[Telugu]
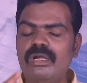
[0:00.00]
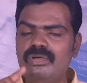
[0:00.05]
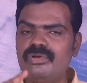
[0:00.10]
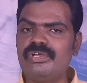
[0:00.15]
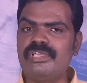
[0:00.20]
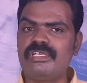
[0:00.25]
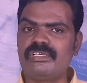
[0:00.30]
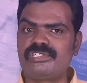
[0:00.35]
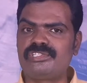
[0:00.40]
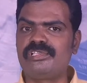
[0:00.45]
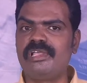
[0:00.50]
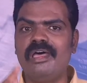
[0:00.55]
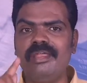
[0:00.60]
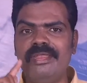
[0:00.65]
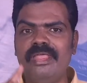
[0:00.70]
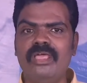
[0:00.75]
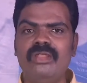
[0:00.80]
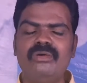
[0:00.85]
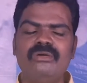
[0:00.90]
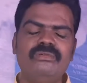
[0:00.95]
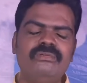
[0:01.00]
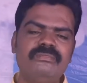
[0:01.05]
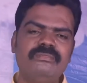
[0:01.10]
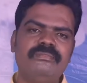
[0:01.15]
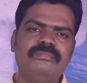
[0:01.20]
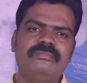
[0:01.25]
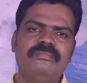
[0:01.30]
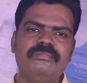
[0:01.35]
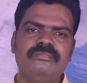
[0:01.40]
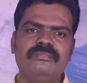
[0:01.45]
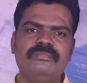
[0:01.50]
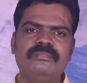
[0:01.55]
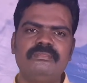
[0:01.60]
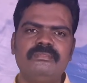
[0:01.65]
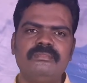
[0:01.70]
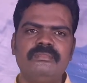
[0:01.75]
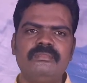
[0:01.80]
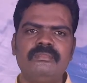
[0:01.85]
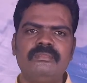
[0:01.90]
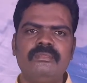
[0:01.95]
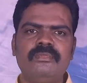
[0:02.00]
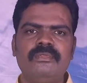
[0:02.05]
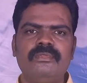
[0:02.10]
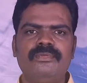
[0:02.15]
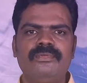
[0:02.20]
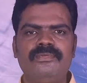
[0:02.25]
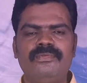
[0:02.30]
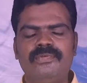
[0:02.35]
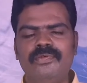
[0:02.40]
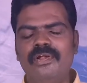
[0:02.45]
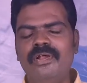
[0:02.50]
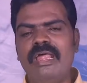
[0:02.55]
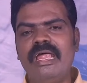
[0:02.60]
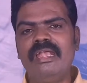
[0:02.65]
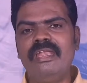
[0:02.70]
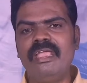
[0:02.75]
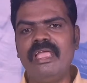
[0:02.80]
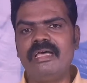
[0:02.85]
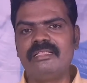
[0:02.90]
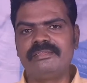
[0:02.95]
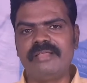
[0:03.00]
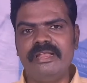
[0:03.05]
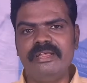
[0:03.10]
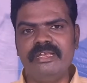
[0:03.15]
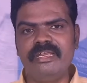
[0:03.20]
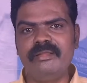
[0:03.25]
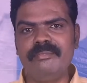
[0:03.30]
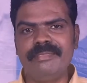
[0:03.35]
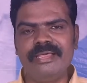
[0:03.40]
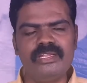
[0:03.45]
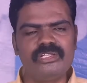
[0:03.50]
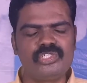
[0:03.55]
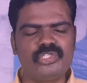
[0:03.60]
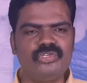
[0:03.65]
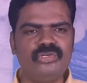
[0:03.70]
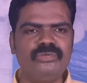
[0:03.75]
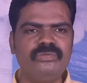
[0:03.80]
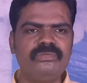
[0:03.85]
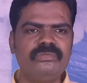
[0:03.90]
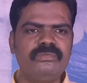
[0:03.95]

అడుగు ఇస్తాను నేను చూడండి ఆ తండ్రి మనస్సు